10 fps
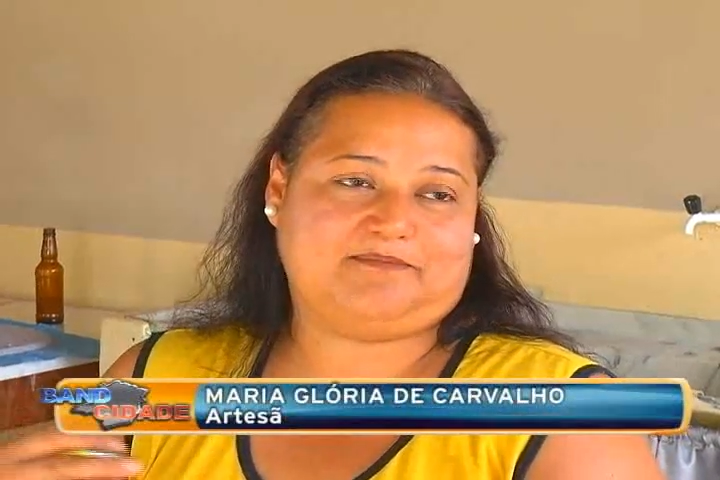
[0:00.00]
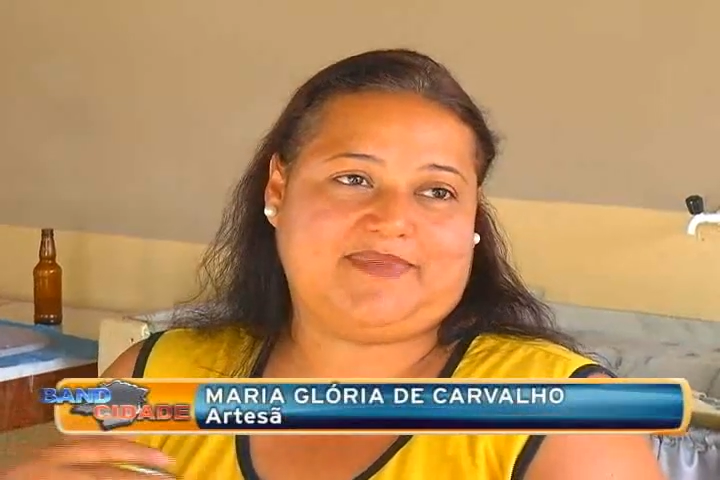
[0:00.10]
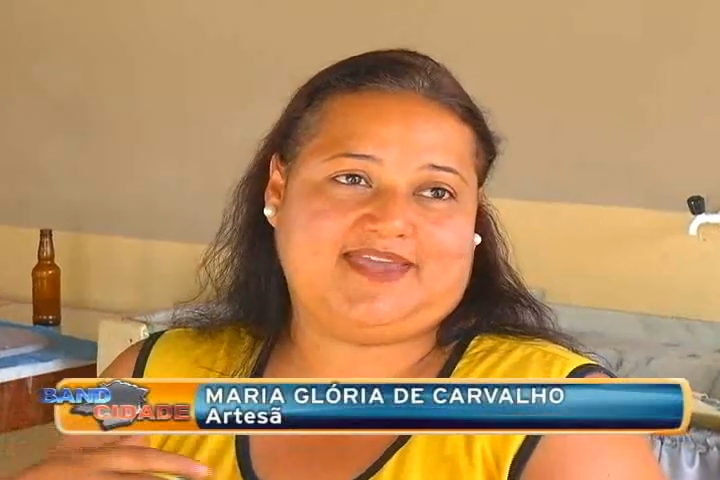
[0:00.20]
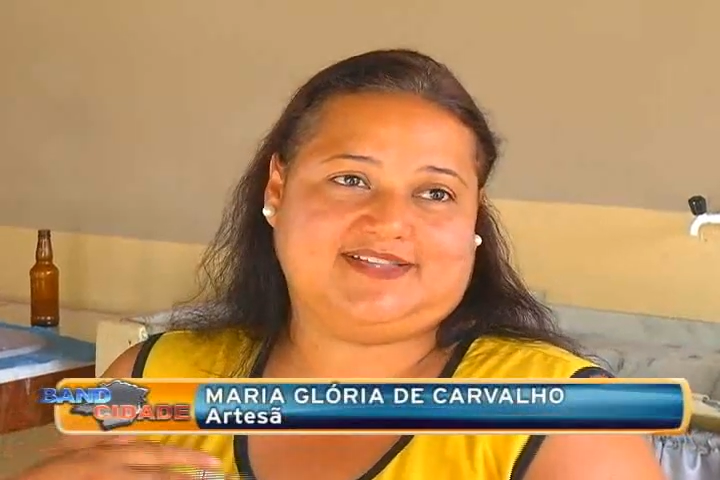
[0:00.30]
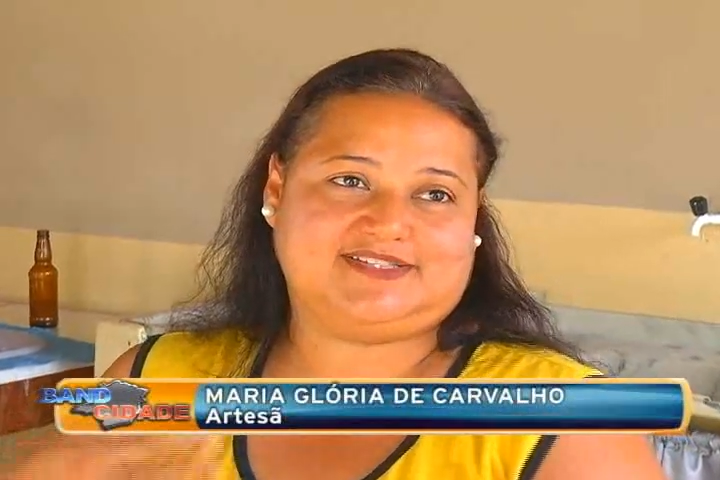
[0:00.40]

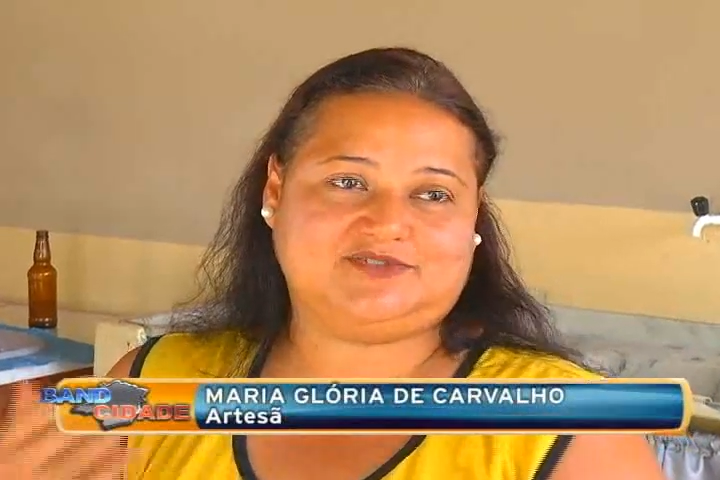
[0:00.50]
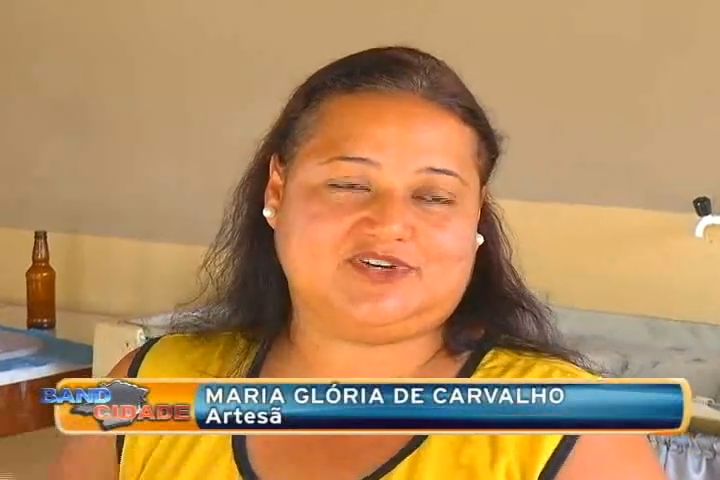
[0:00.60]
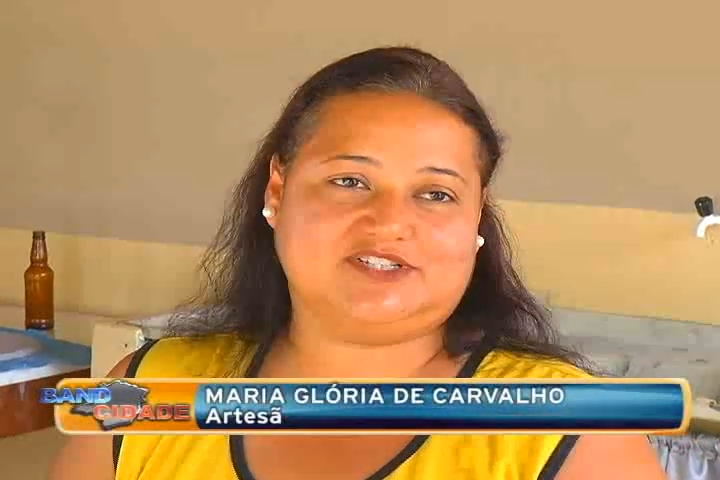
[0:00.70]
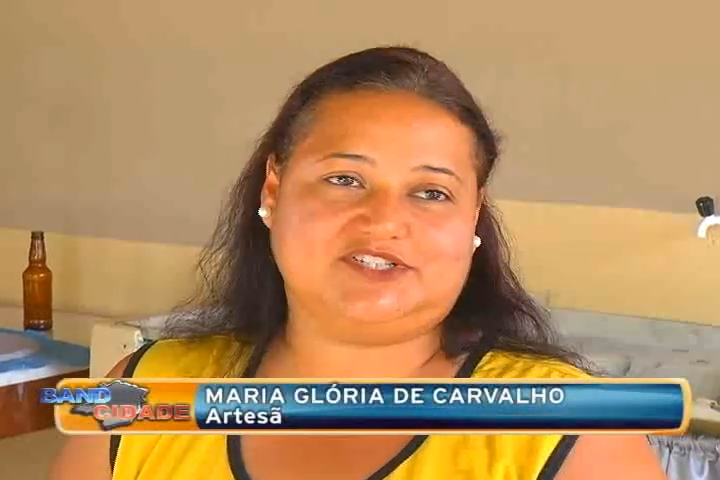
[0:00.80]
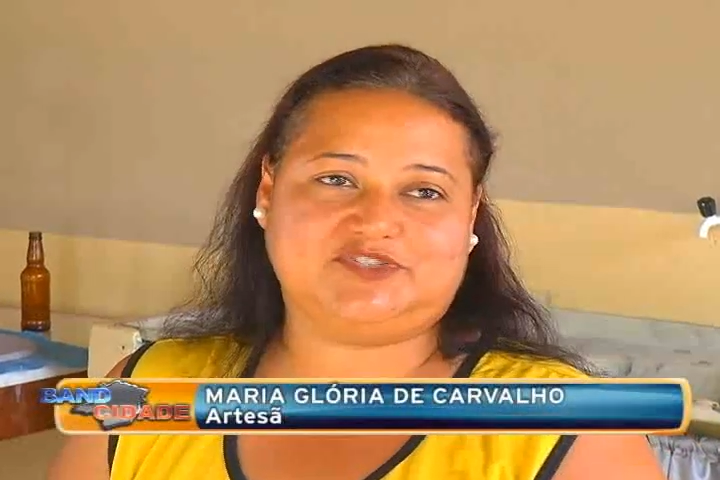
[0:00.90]
bem assim
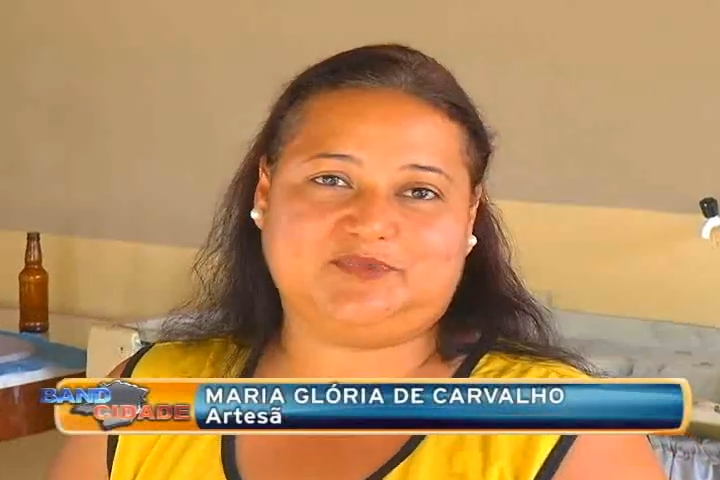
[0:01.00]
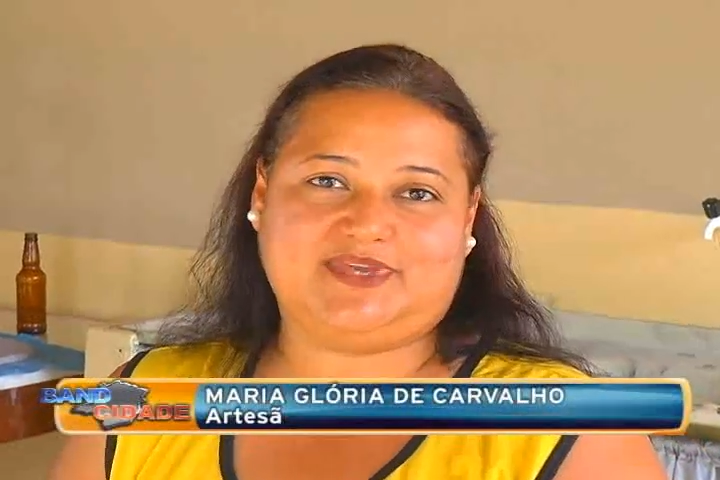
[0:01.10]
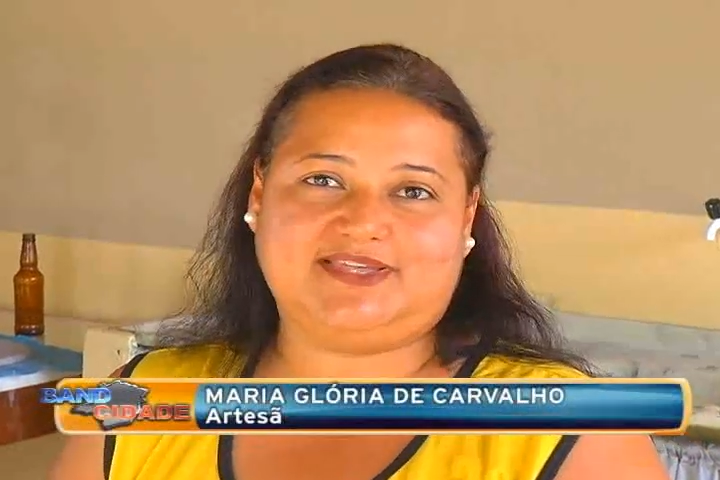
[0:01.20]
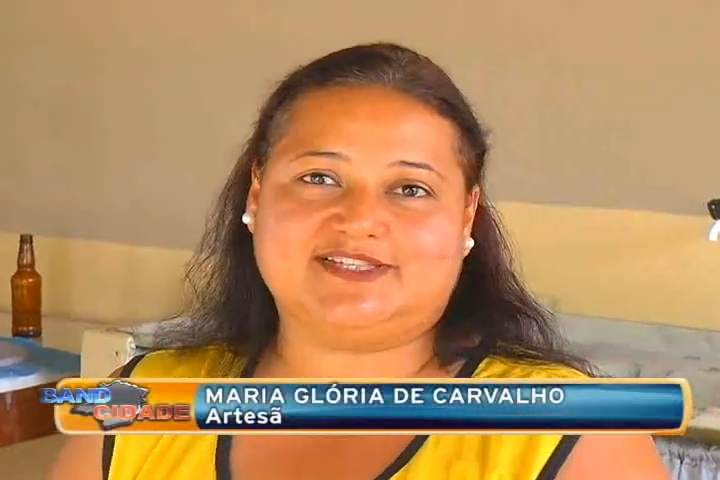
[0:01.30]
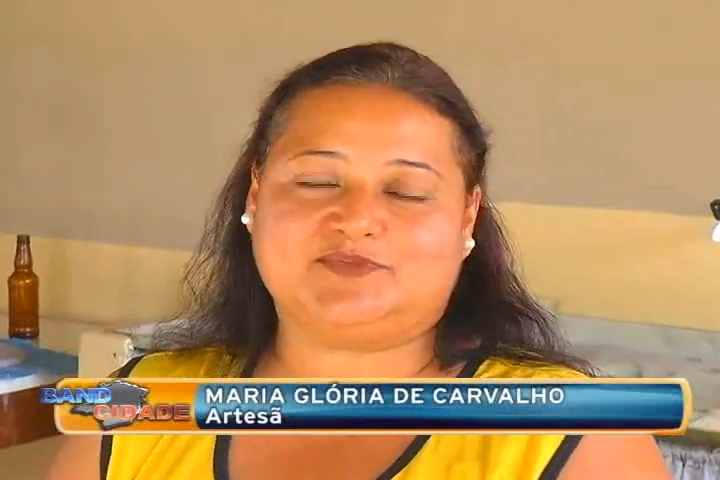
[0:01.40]
com a gente
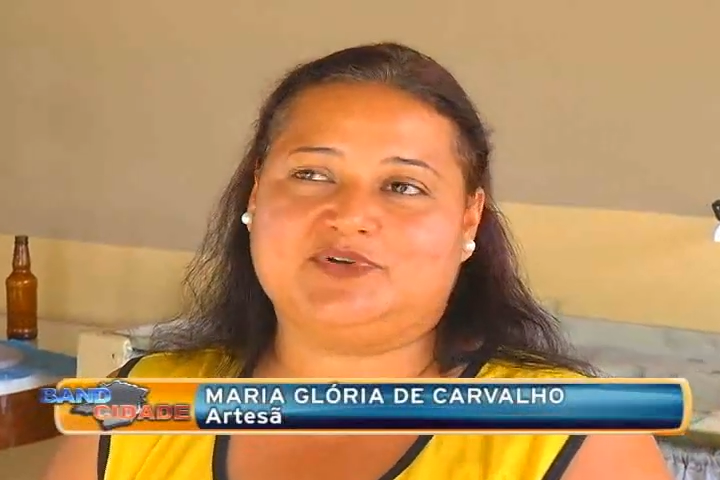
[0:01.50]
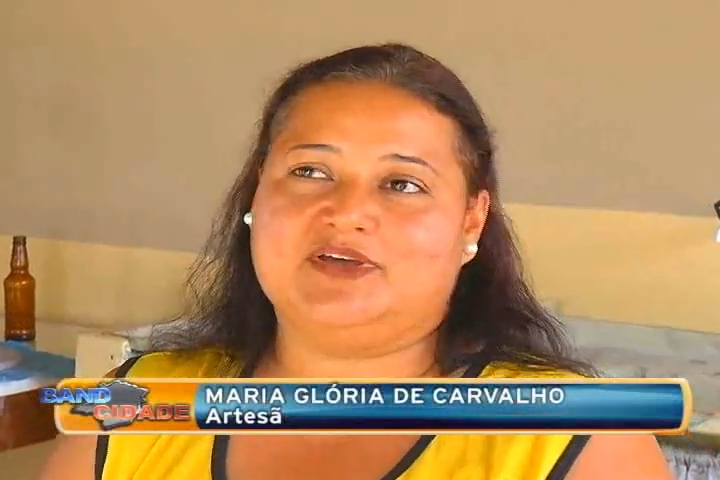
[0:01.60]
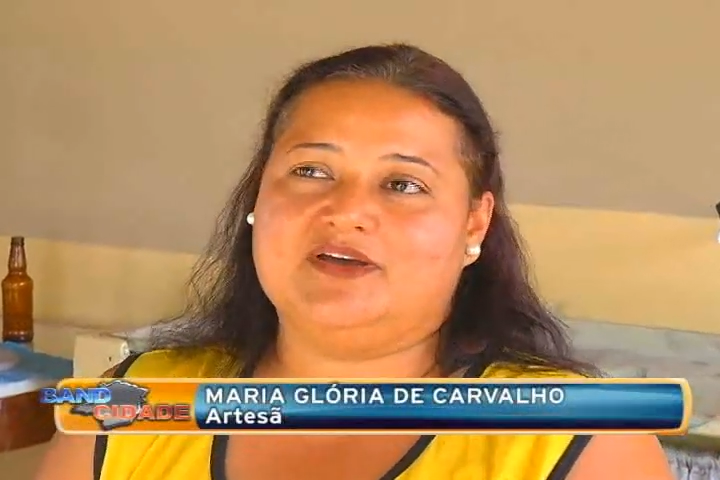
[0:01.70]
mesmo.